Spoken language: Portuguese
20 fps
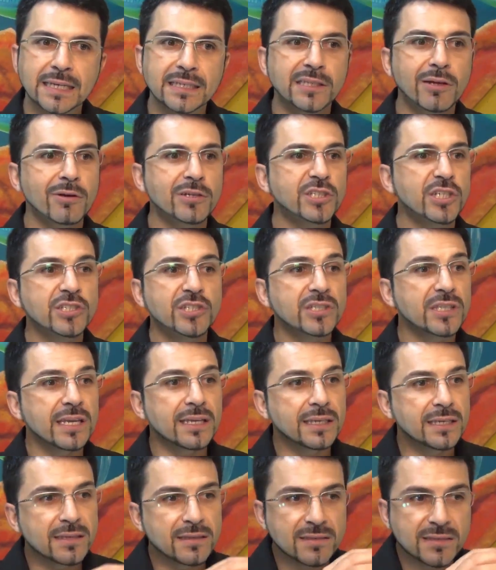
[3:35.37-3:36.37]
Então a gente
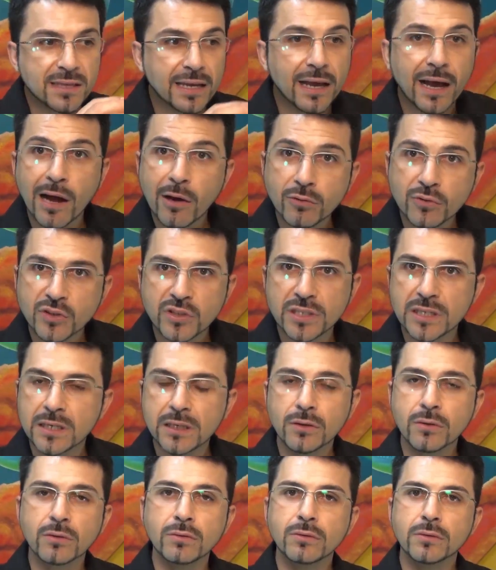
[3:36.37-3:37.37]
tem que encerrar o
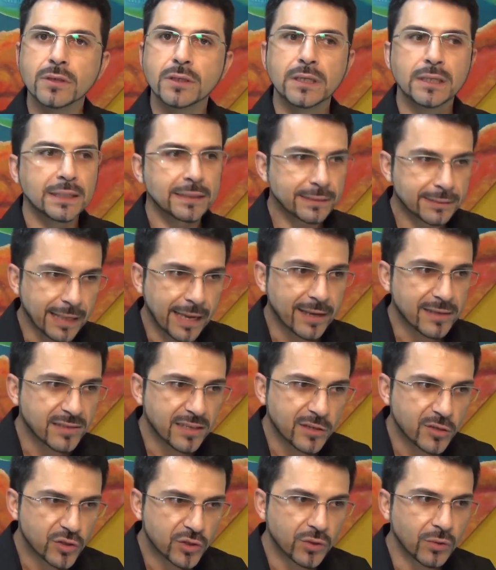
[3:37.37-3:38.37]
ciclo
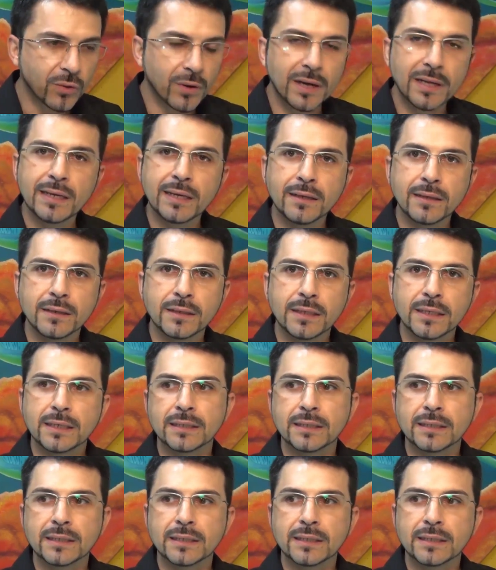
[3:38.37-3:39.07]
dessa história